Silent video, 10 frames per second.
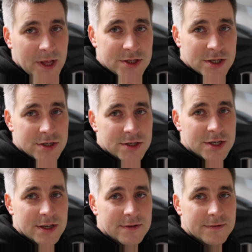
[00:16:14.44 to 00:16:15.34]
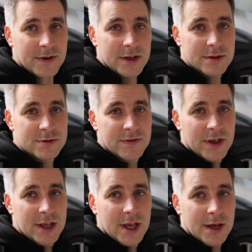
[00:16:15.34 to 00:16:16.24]
i cieszyć się fajnym
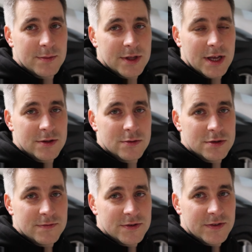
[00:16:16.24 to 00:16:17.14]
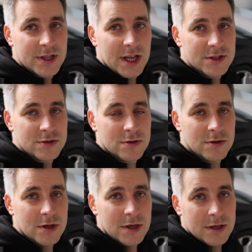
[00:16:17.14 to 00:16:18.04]
dźwiękiem na dużym
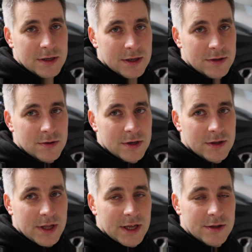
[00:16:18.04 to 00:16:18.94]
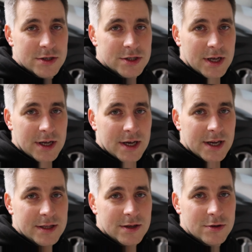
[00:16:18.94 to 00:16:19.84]
wyświetlaczu, e, który dodaje troszeczkę
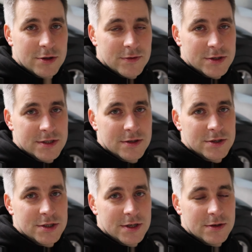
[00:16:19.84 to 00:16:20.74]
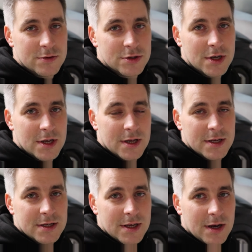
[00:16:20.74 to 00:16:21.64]
charakteru i nowoczesności już
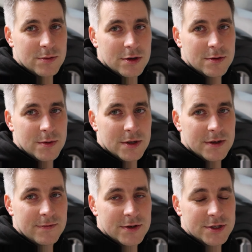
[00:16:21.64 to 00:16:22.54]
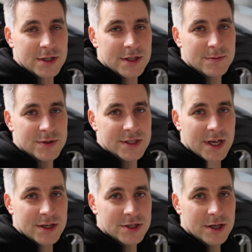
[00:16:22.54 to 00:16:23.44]
e, autom e, właśnie tym
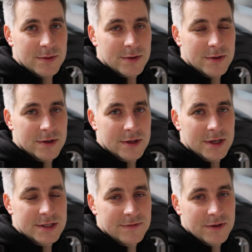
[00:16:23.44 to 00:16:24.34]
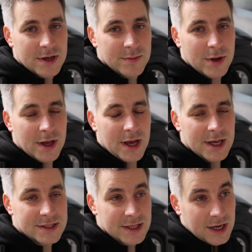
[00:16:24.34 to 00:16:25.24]
starszym, Zafira B,
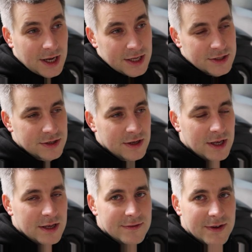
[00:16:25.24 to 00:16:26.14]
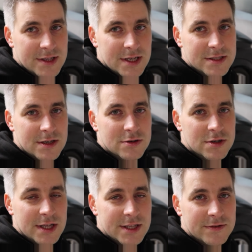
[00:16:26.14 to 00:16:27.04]
Astra H czy Vectra C
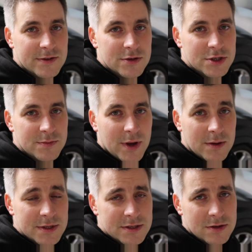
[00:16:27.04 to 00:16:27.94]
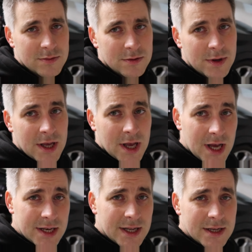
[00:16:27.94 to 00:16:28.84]
już lata świetności mają za sobą,
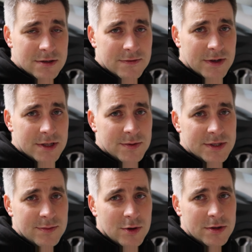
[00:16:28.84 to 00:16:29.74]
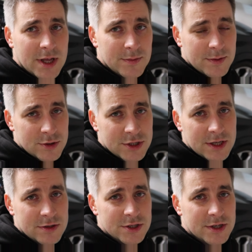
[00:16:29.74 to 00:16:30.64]
ale dalej są fajnymi samochodami, może
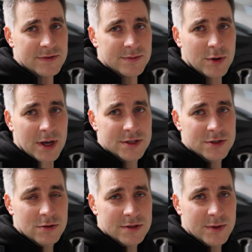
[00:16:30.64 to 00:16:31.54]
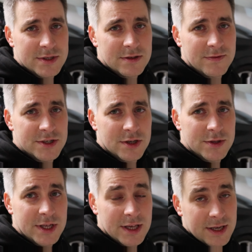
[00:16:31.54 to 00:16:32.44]
je troszeczkę wzbogacić, urozmaicając właśnie o
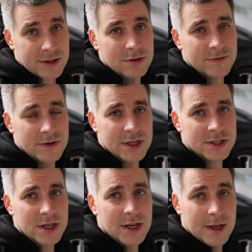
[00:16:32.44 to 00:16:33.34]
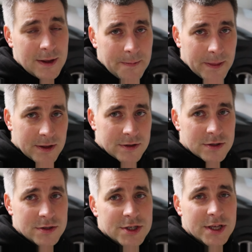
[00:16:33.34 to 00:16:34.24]
takie radioodtwarzacze.
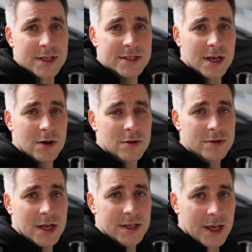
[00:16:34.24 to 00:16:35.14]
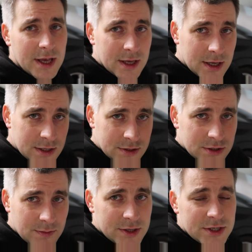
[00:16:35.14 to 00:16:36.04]
Dzięki za oglądanie,
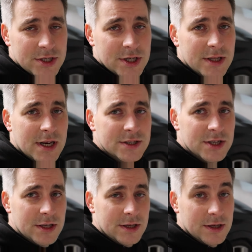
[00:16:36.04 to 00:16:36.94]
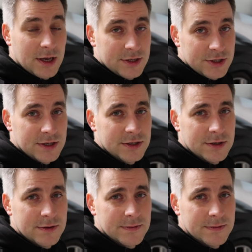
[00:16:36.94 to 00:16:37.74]
trzymajcie się, na razie i hej, cześć!